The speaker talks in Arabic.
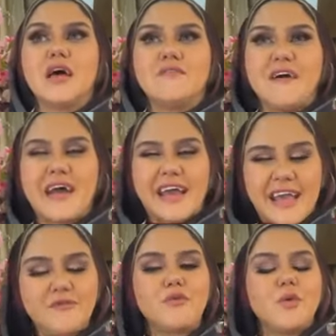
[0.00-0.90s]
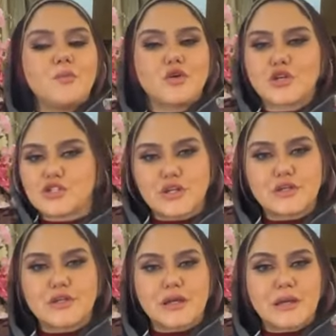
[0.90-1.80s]
فخافوا من برج
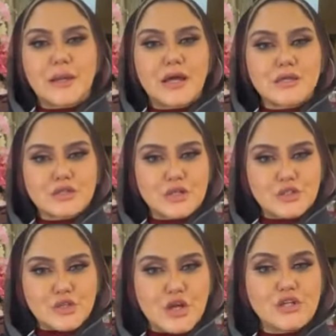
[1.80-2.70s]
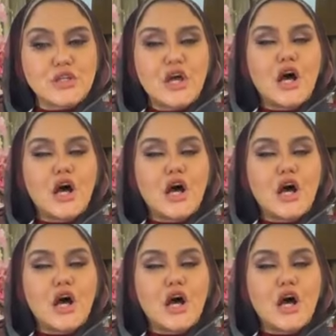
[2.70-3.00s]
السرطان يا جماعه السرطان